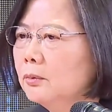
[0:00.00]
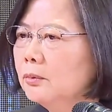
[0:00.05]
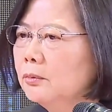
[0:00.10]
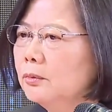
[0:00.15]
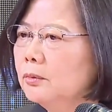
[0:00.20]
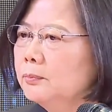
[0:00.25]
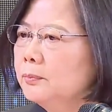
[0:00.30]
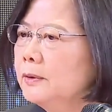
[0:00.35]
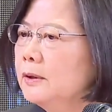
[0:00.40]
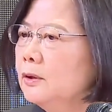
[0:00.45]

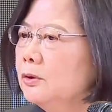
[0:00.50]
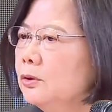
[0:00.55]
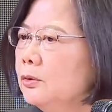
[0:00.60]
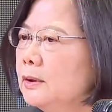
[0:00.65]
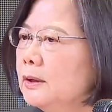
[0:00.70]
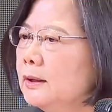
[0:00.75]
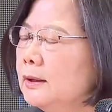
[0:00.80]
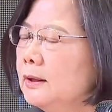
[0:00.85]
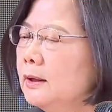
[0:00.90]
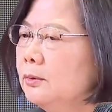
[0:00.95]
我不能说
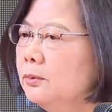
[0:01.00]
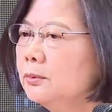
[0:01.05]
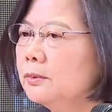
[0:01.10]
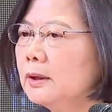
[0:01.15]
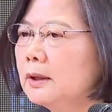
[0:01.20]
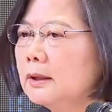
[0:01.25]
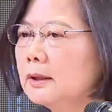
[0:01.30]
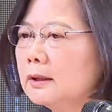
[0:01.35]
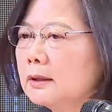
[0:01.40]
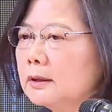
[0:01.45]
这些努
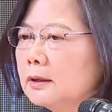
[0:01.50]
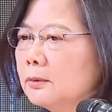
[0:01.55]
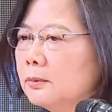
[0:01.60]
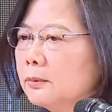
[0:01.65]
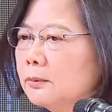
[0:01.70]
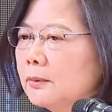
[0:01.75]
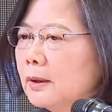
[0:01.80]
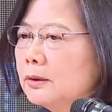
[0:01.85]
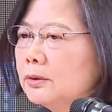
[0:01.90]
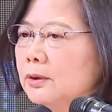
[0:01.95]
力已
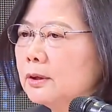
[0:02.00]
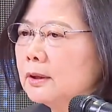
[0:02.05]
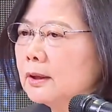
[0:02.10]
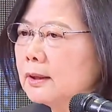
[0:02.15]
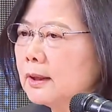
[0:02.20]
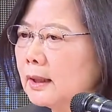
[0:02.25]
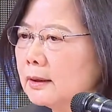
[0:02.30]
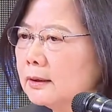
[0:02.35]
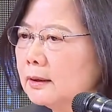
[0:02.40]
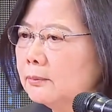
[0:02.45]
经完全的
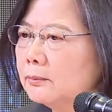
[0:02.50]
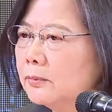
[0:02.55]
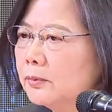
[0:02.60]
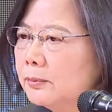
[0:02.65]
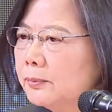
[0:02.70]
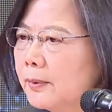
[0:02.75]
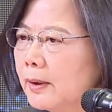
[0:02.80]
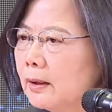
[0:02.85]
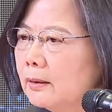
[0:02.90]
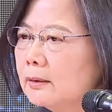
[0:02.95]
达成目
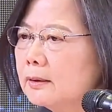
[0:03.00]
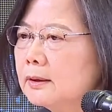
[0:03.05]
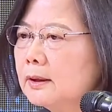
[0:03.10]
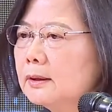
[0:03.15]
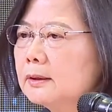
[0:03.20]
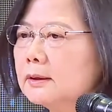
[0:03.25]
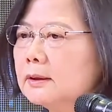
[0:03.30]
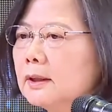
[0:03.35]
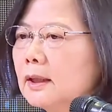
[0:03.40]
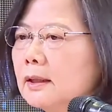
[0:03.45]
标，
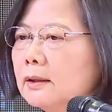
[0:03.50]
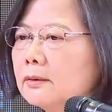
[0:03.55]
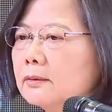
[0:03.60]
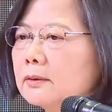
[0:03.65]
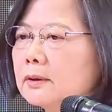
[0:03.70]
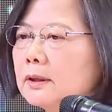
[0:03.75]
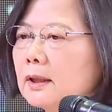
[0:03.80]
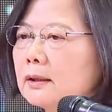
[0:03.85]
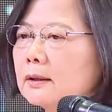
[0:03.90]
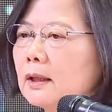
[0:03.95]
甚至还
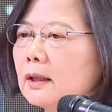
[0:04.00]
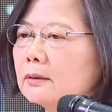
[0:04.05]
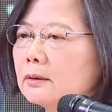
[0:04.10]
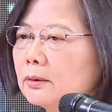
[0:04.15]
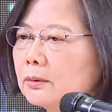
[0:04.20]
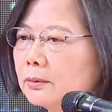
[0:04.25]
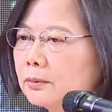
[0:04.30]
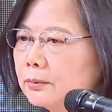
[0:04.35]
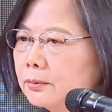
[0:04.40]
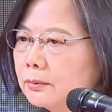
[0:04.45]
有相当
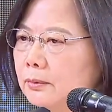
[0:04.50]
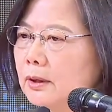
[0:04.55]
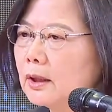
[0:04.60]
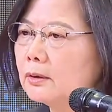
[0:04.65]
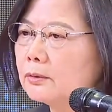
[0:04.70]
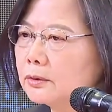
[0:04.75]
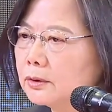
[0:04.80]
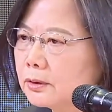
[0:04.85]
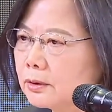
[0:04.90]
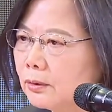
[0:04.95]
的路
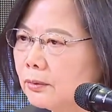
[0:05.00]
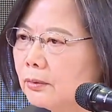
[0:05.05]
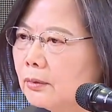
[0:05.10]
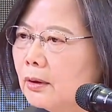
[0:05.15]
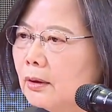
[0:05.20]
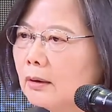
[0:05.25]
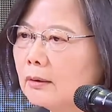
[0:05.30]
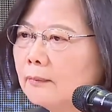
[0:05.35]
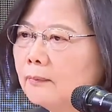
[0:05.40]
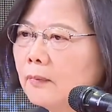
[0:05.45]
要走，
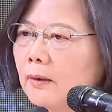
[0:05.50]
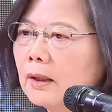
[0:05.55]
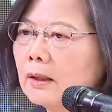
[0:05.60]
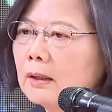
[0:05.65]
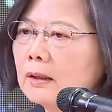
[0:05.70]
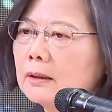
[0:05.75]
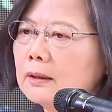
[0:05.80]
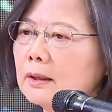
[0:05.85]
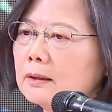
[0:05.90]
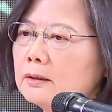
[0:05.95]
哈。
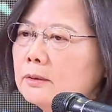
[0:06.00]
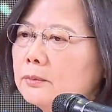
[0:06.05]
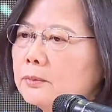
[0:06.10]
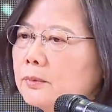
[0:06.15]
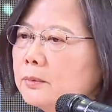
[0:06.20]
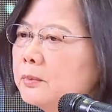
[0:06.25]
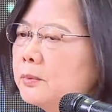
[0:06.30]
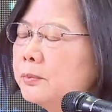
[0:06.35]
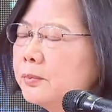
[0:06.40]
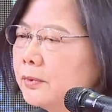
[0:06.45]
但是
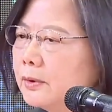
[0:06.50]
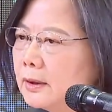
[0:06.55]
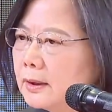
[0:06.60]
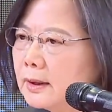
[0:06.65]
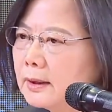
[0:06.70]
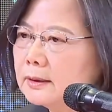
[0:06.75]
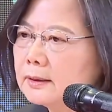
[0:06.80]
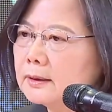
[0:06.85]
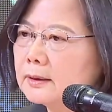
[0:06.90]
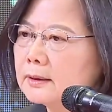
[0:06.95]
我们不会
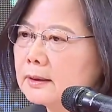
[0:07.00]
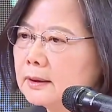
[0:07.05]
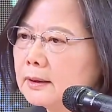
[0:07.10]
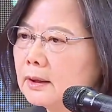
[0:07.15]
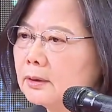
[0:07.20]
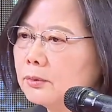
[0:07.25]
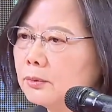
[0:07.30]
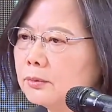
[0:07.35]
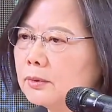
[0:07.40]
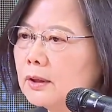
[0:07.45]
停止这
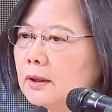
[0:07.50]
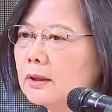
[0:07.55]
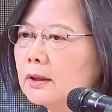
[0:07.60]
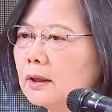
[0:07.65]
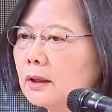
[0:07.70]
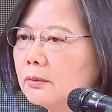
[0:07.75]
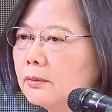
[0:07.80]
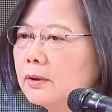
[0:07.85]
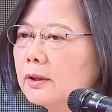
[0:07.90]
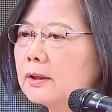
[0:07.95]
些努力，
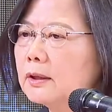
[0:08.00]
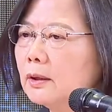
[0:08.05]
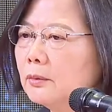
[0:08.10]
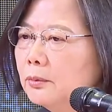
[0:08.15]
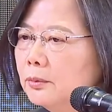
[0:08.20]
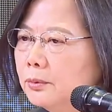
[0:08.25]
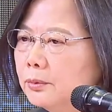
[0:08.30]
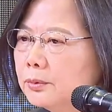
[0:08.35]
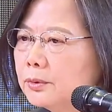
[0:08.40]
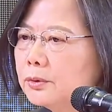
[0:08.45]
也会
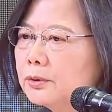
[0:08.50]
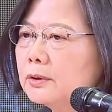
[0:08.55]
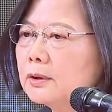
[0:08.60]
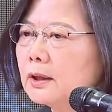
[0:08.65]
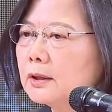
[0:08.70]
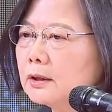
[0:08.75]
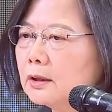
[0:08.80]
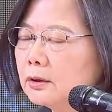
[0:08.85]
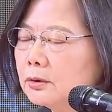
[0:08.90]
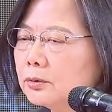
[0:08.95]
陆续
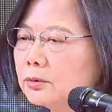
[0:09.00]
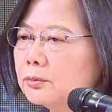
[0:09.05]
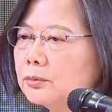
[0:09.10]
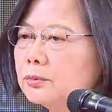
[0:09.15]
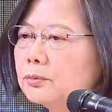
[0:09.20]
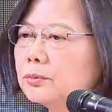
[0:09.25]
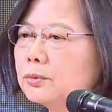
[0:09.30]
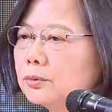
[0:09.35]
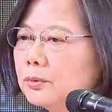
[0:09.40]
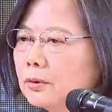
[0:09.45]
的提
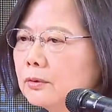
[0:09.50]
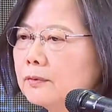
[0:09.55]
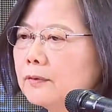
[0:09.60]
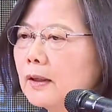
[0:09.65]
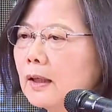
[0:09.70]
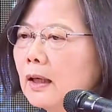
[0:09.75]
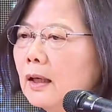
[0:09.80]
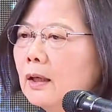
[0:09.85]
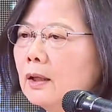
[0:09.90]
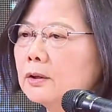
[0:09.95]
出做
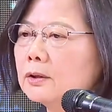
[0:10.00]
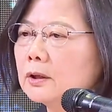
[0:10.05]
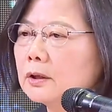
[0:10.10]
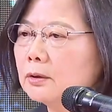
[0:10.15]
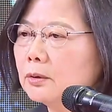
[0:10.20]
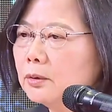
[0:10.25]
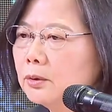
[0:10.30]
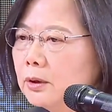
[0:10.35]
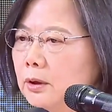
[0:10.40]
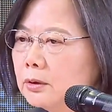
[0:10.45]
法，
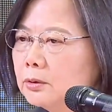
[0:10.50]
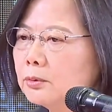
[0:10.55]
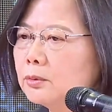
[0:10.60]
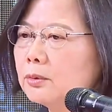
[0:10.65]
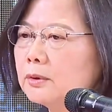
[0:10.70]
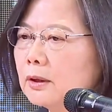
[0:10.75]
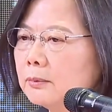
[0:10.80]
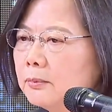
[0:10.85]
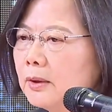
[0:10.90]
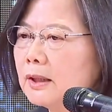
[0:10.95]
从更
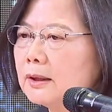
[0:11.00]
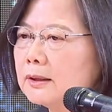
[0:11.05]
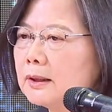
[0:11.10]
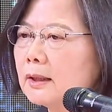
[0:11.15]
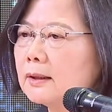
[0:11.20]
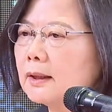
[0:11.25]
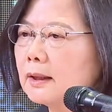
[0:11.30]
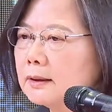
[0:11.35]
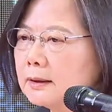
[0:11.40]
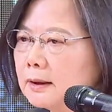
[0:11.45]
多的面
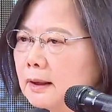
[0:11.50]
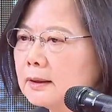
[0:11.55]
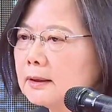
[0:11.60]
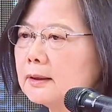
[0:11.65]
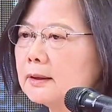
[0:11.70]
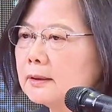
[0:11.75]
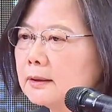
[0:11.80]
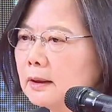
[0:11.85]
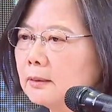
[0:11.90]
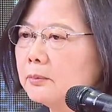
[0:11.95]
向来减
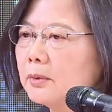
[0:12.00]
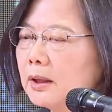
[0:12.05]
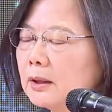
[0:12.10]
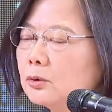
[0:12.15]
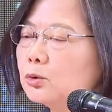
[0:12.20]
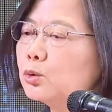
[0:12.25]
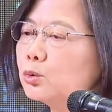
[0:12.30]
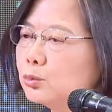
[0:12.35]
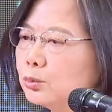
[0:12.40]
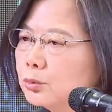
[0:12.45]
轻人民
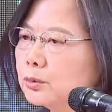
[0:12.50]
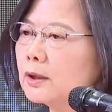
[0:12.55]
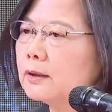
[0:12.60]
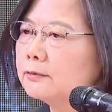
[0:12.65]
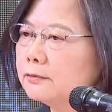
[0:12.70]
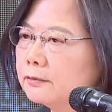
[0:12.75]
住屋的